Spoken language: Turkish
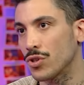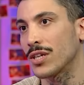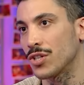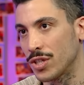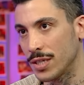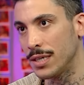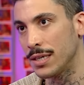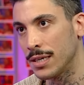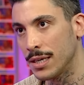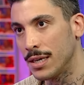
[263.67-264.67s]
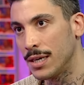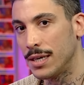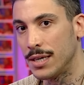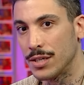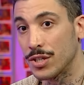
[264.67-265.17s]
çalıştı.
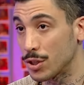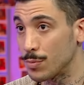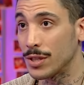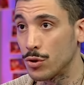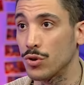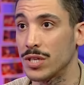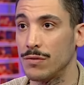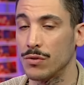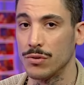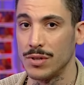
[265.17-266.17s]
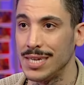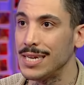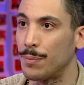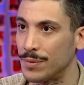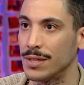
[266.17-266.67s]
Evet. E, çalışmayı da çok seviyordu. İyi
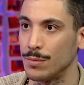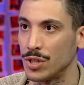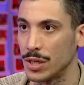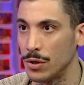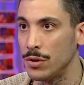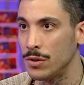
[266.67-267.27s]
yaptı da bir şey o.